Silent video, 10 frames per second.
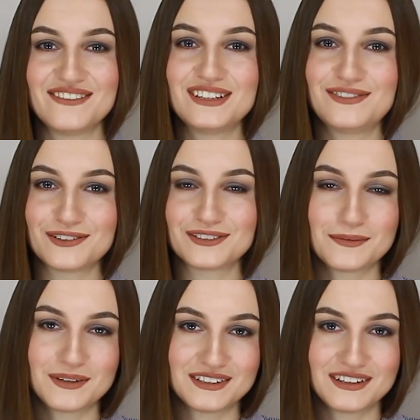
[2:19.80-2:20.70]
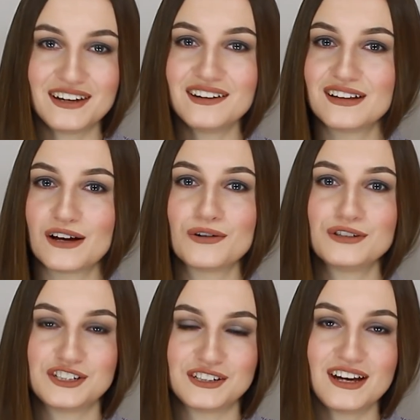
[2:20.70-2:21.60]
Ведь в русском языке
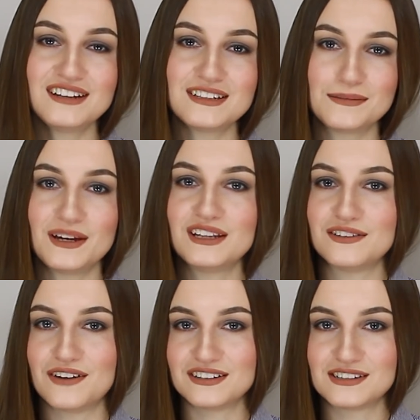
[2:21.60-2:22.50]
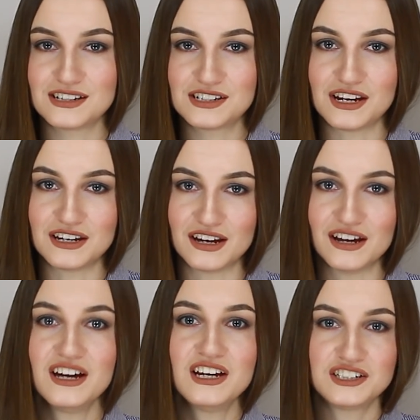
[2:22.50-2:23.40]
глагол «считать» имеет два
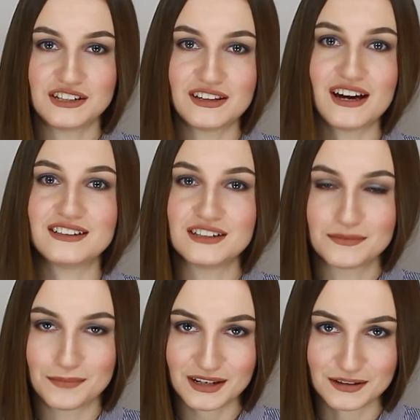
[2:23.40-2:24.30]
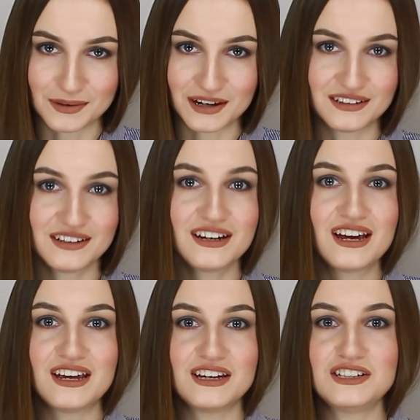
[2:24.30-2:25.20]
значения. Считать предметы
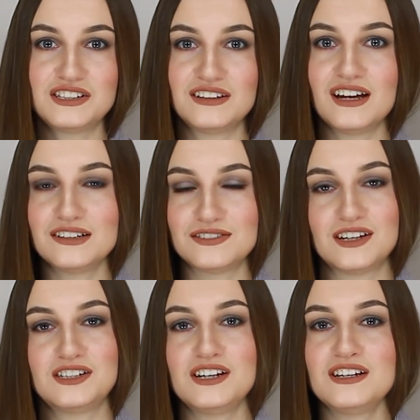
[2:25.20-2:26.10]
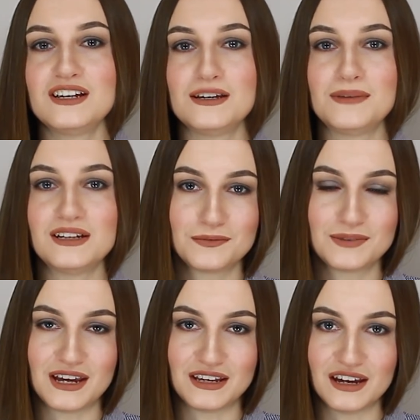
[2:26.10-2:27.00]
и считать в значении имеет
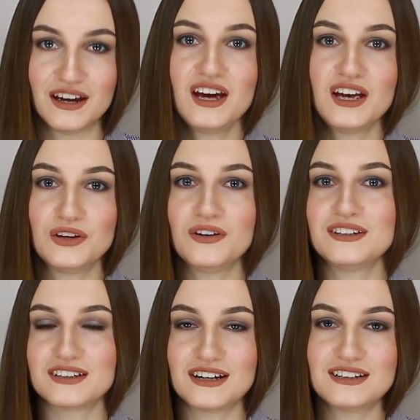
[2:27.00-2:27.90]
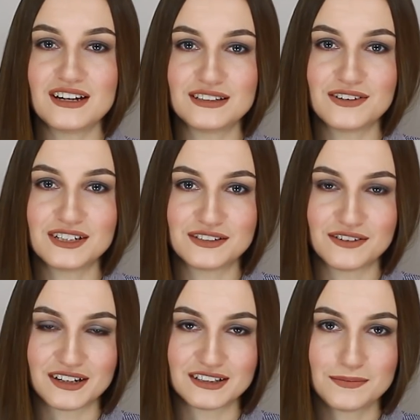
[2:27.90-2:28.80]
мнение. Но исходя из
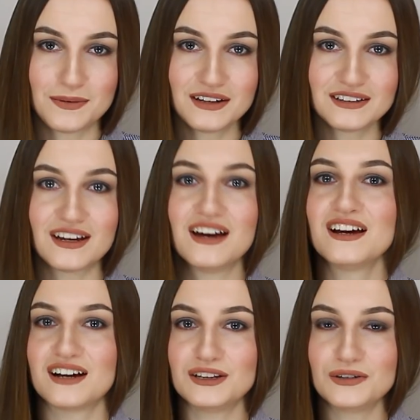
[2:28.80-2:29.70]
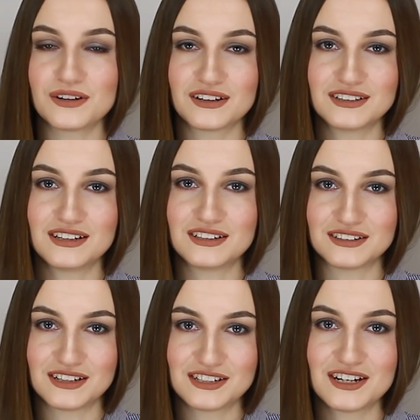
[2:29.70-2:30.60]
вашего конспекта, который из
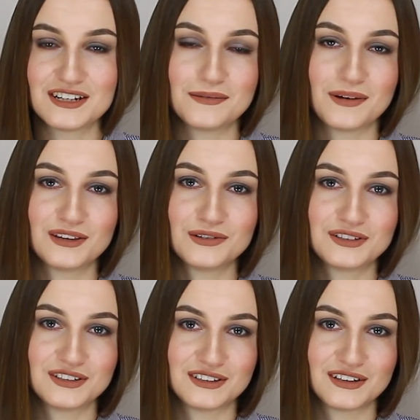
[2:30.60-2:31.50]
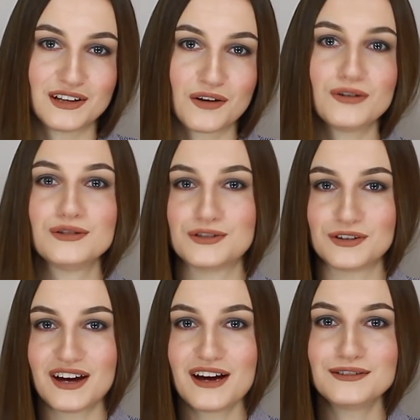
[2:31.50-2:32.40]
этих значений относится к глаголу
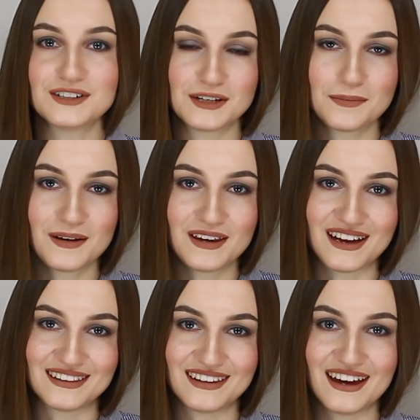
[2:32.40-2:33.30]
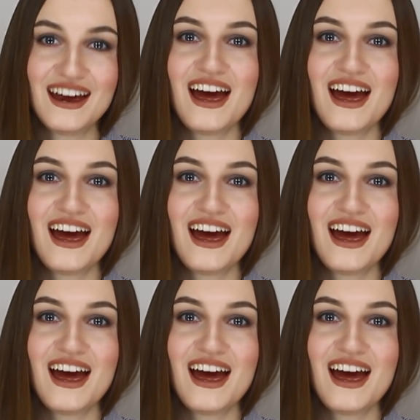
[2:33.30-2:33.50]
to count, непонятно.